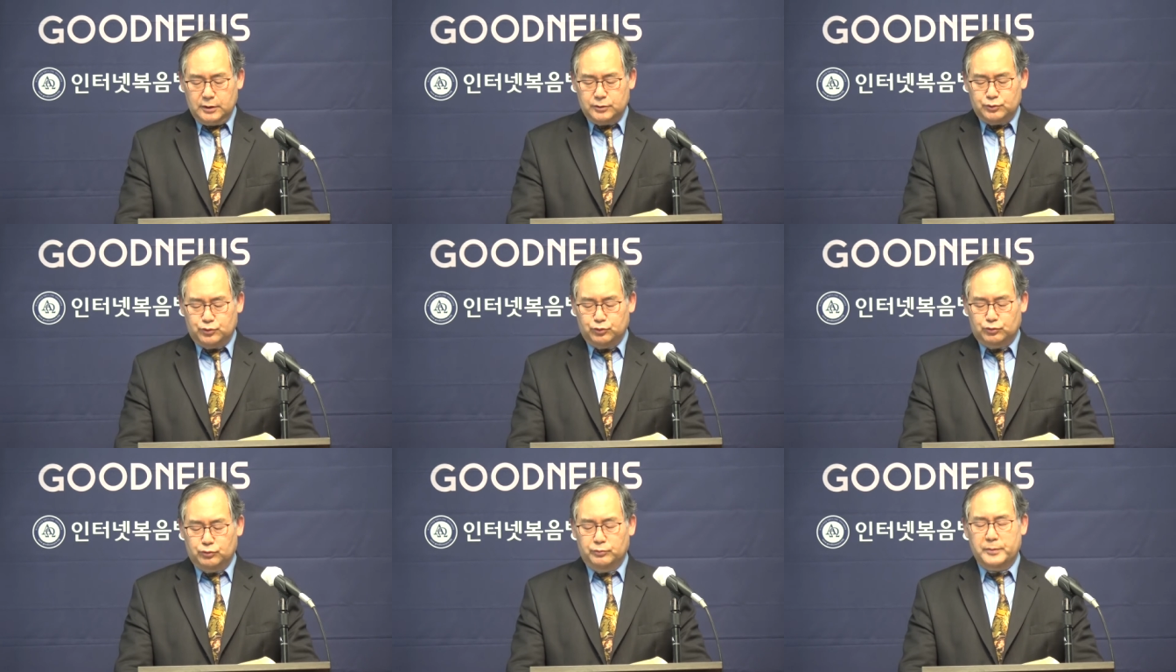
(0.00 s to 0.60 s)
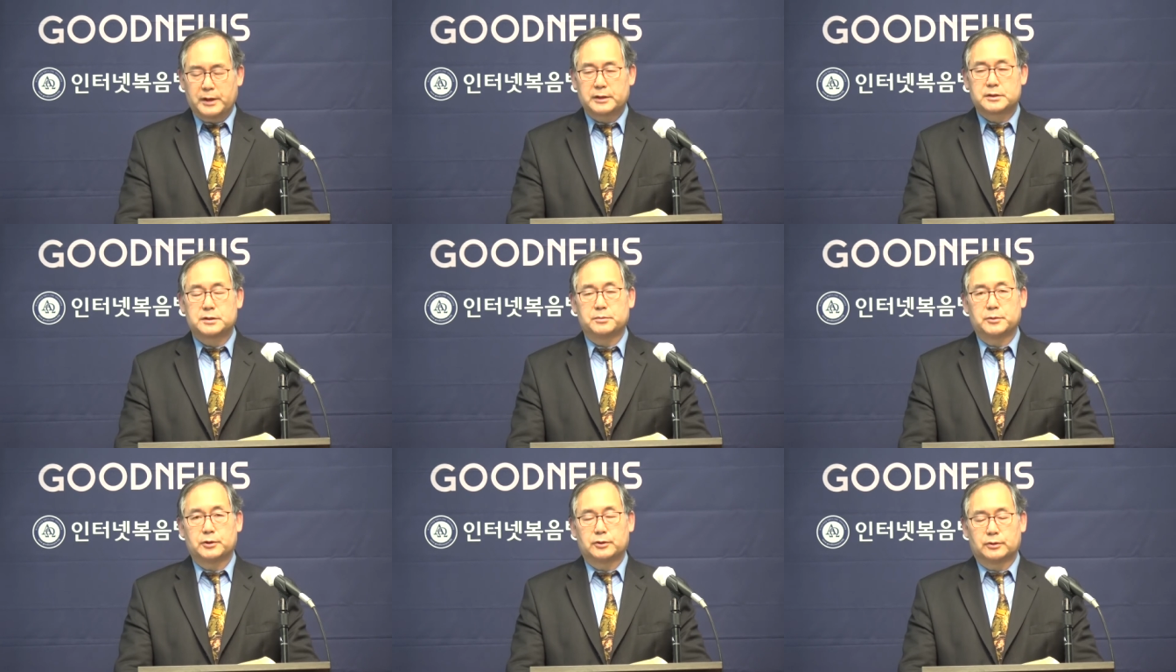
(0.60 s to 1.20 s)
죽음의
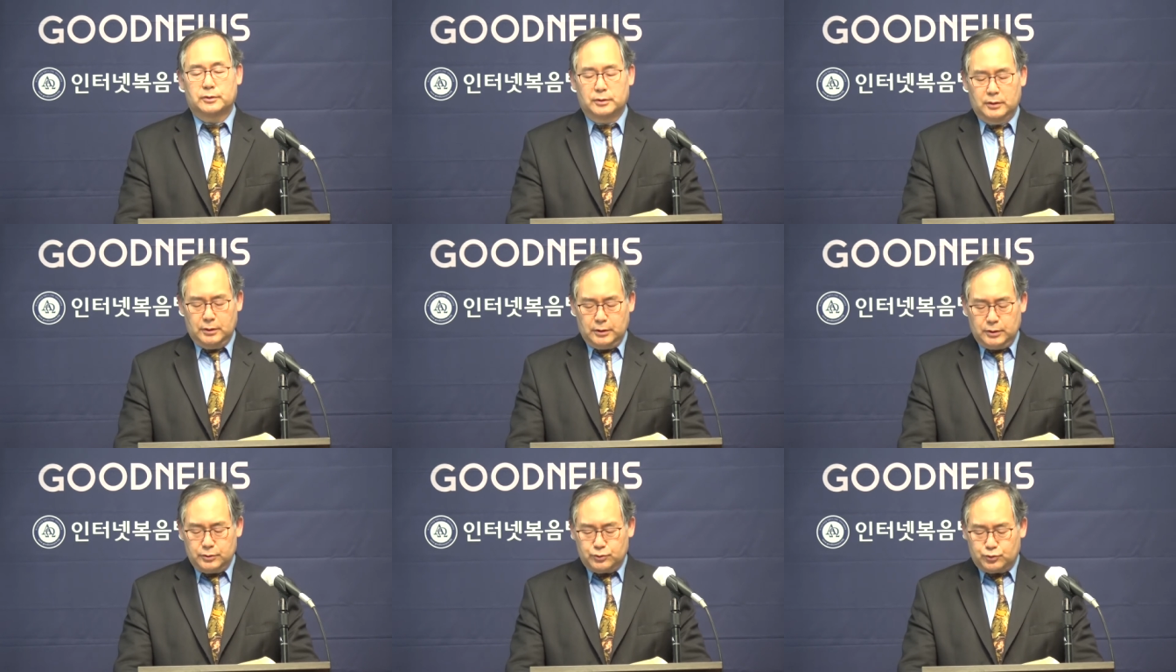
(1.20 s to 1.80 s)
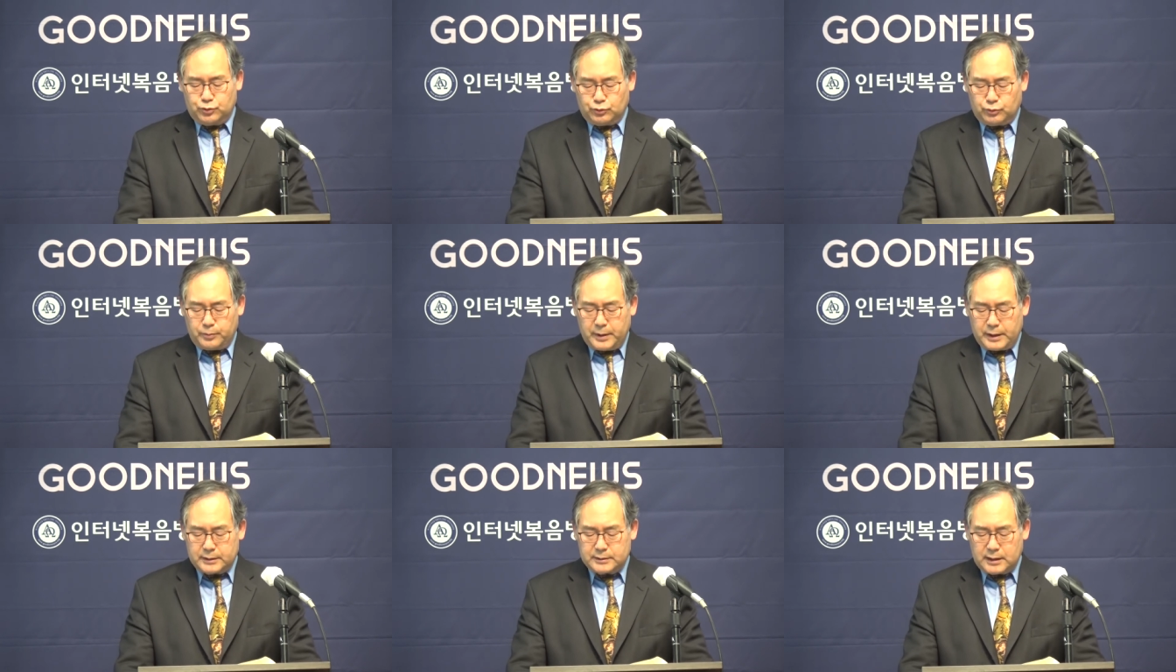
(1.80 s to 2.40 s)
짐이요
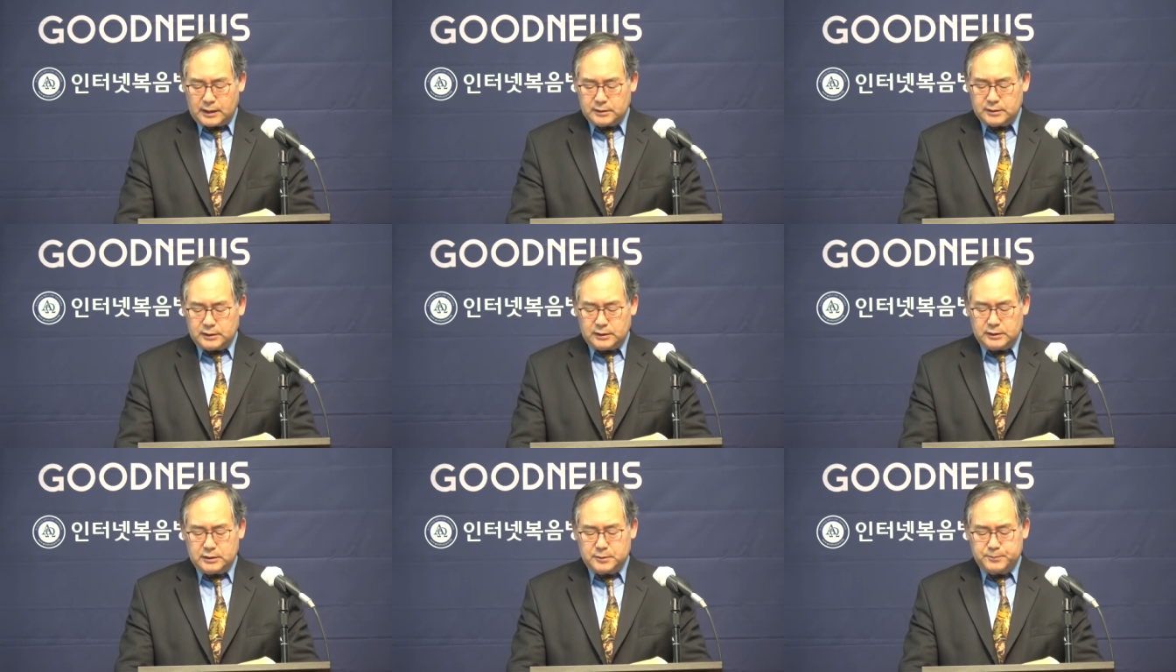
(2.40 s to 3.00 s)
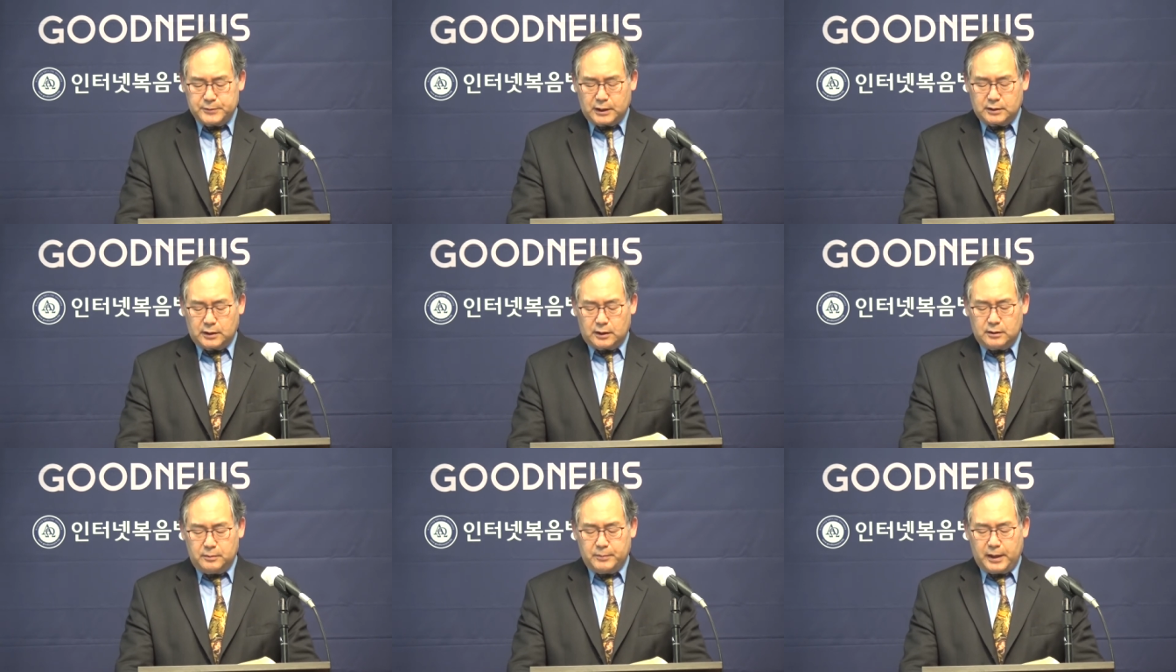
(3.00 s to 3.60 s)
죽음의 상징인
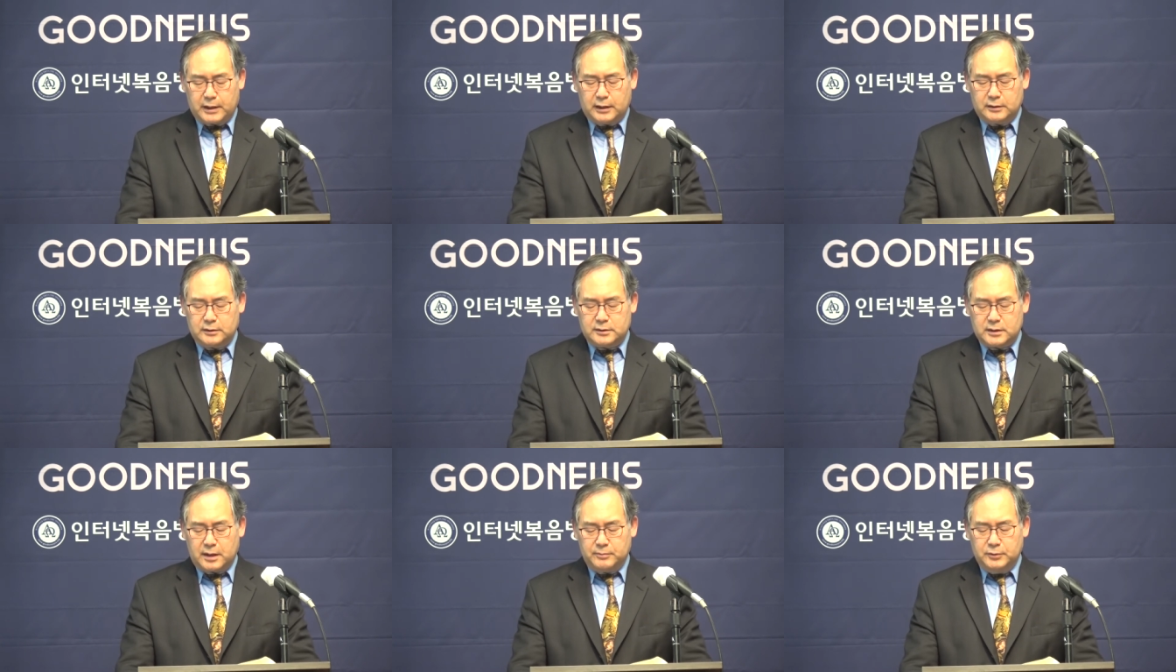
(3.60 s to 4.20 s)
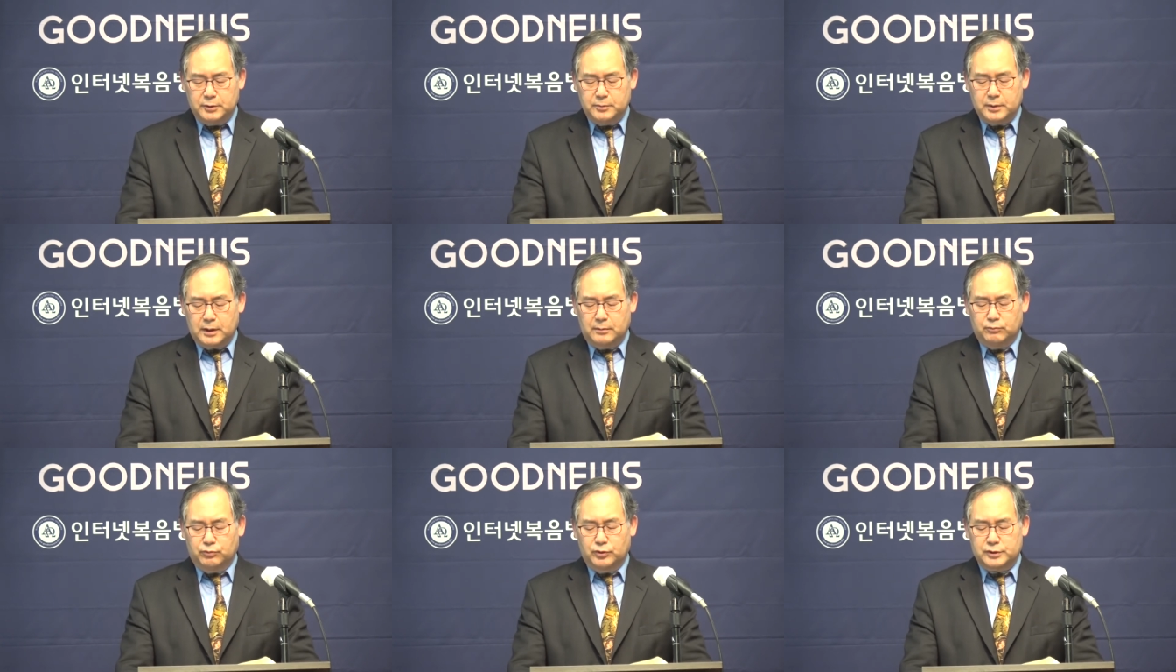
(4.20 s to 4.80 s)
십자가를 매라는 참 의미가
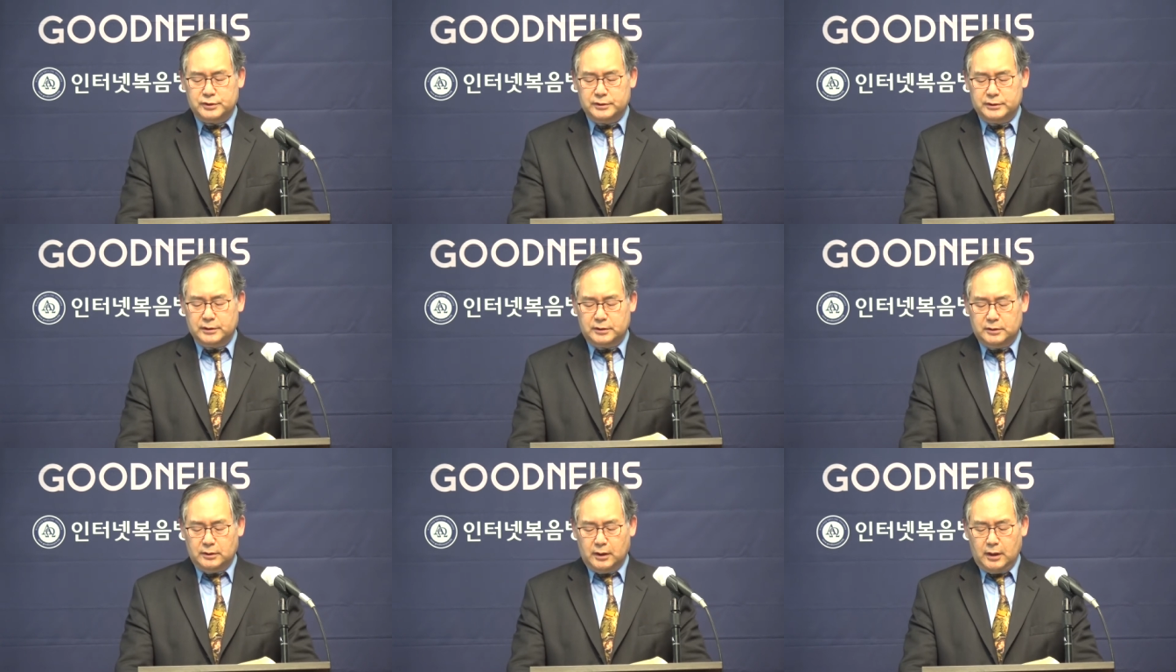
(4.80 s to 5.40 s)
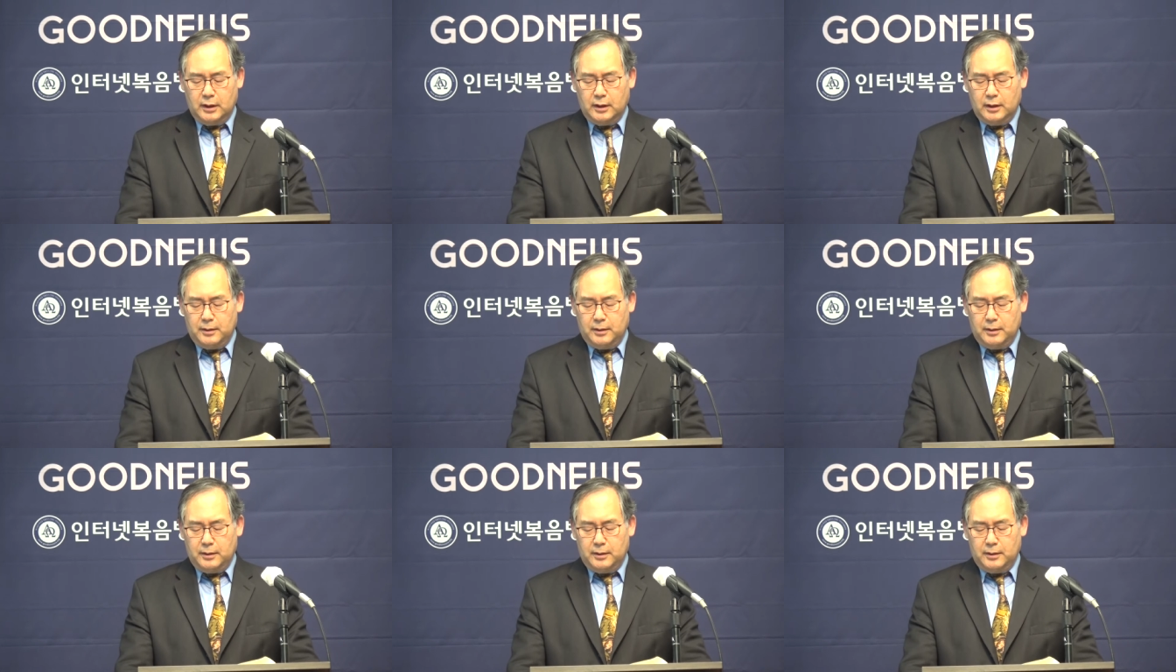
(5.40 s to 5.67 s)
무엇인지를